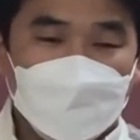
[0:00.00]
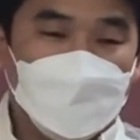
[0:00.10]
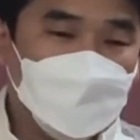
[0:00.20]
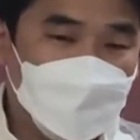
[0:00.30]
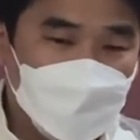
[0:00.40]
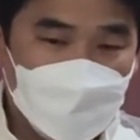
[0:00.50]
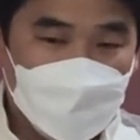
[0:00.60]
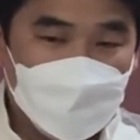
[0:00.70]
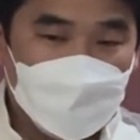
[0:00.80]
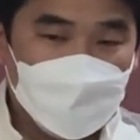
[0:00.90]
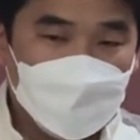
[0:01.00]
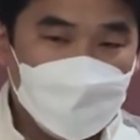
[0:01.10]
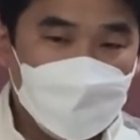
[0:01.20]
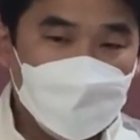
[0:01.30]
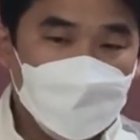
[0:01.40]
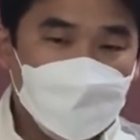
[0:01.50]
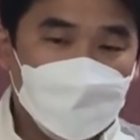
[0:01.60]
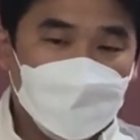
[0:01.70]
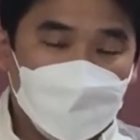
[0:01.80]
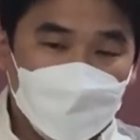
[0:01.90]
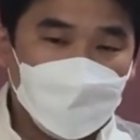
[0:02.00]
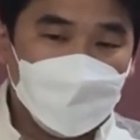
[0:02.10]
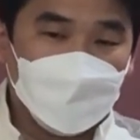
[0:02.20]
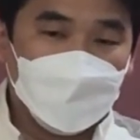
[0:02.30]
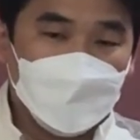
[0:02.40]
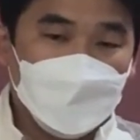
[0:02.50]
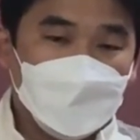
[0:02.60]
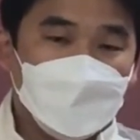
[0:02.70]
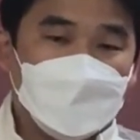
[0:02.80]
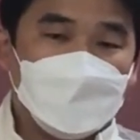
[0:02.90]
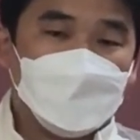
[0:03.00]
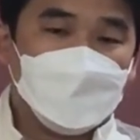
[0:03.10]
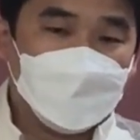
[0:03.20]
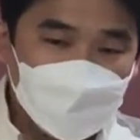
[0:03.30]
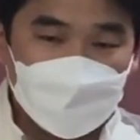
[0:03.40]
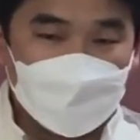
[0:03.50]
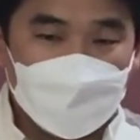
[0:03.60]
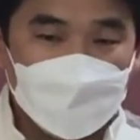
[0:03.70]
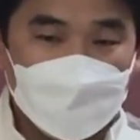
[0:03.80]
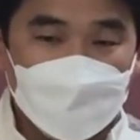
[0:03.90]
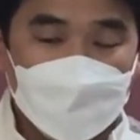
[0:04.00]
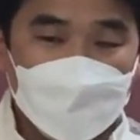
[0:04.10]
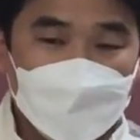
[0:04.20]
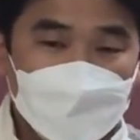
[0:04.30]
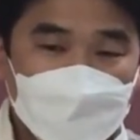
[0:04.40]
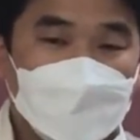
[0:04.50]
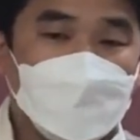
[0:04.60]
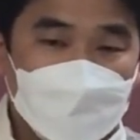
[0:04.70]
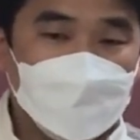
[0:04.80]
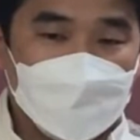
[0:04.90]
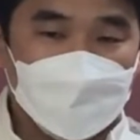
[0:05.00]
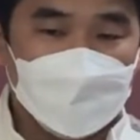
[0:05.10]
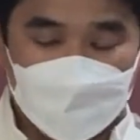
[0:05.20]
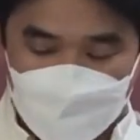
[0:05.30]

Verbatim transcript: 가운데 우리가 하나님을 예배하고 또 말씀을 듣는 가운데 나타나는 것.